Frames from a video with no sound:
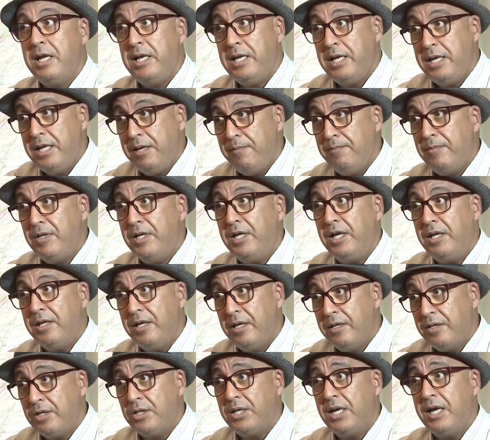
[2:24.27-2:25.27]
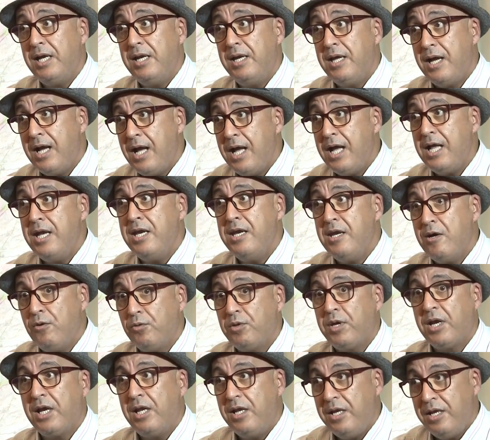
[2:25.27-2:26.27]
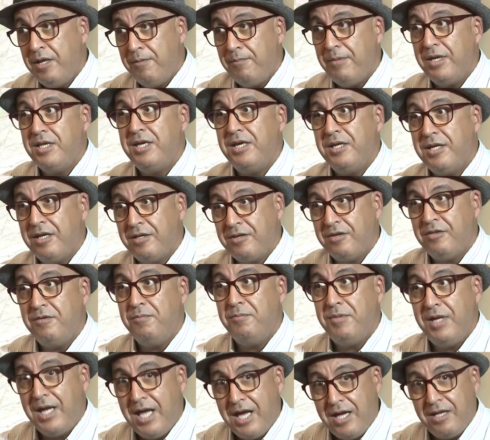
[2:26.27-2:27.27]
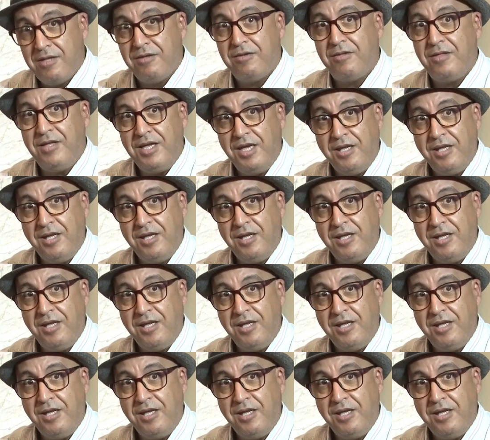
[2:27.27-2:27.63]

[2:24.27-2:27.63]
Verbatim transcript: اللي من شانها انه تخلي مدينه دمنات